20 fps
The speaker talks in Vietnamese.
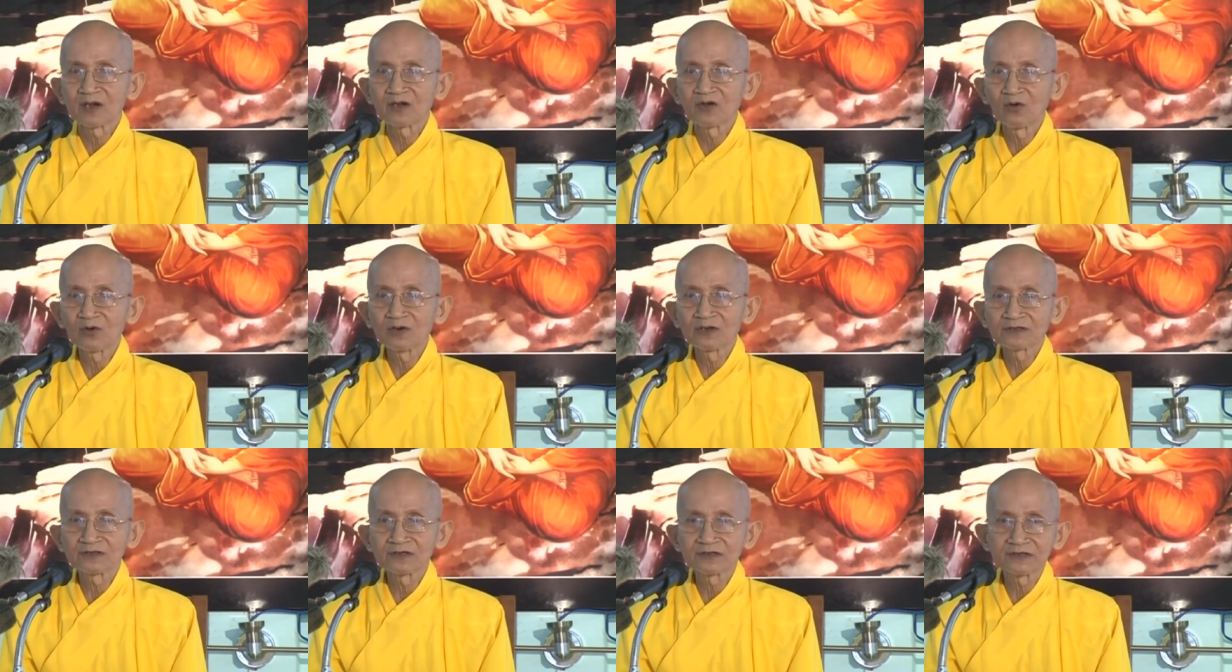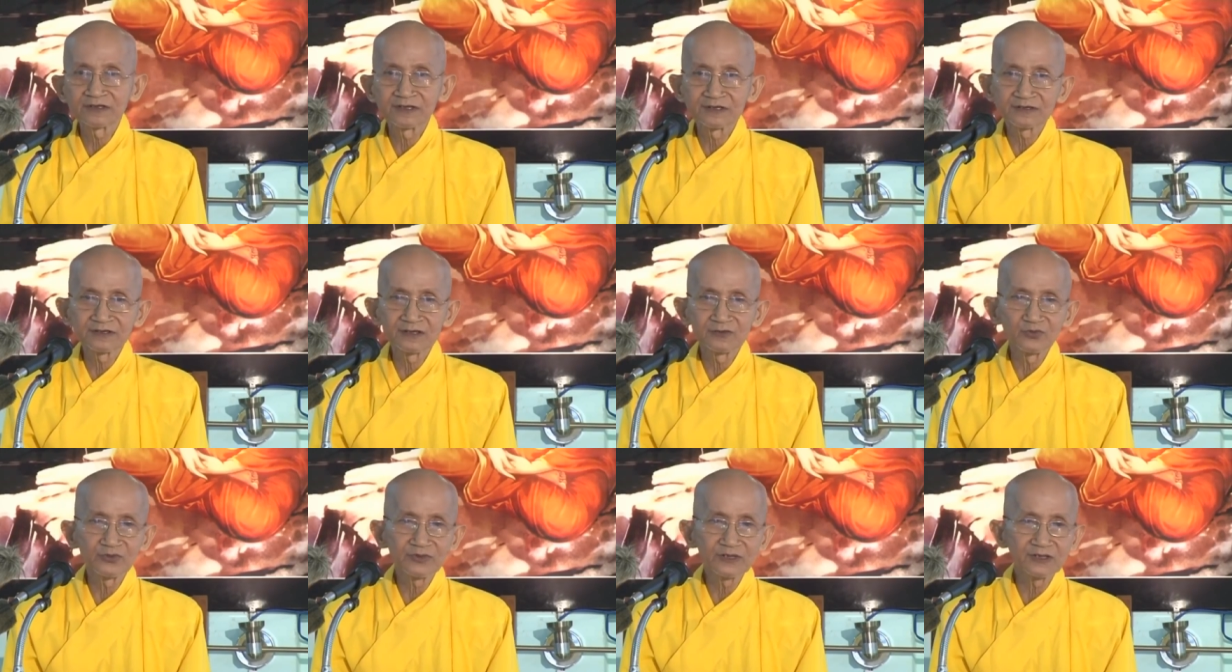mà nỗ lực thực
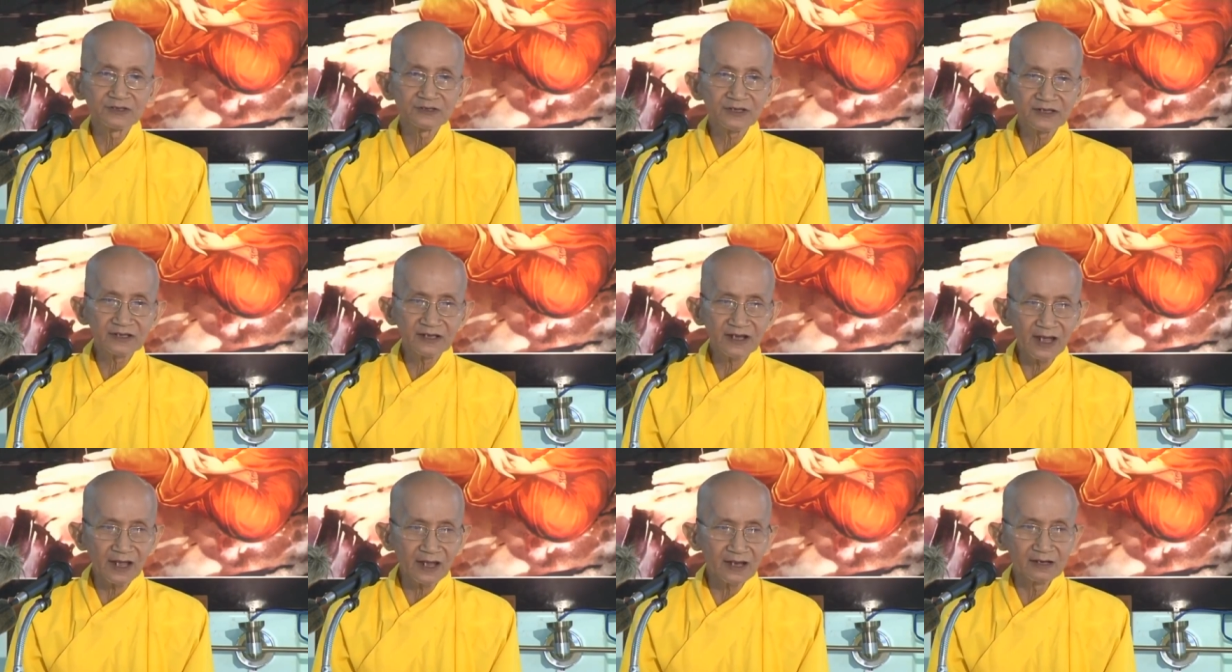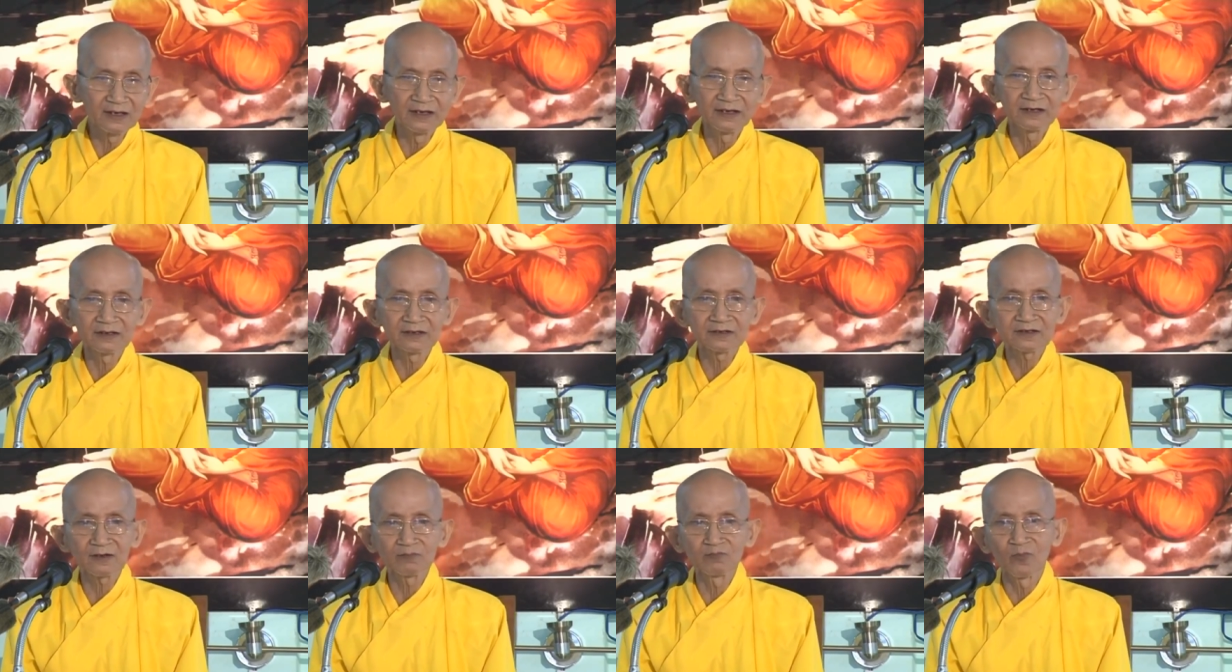hiện thì quý vị thấy ngay
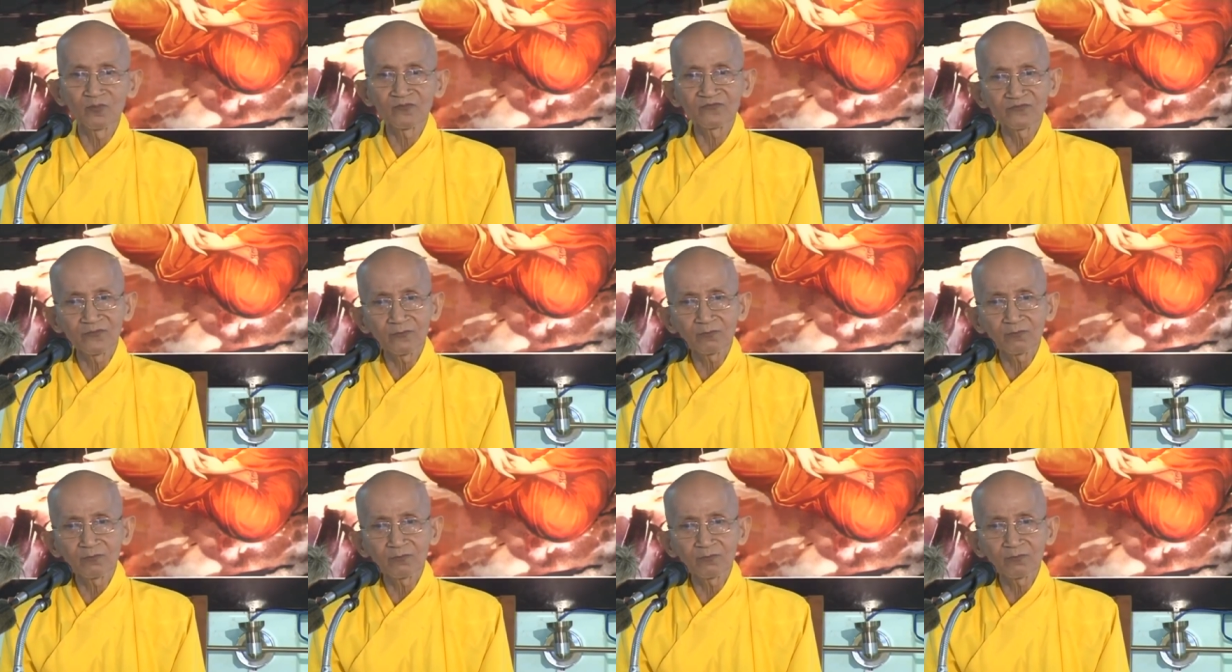liền trong một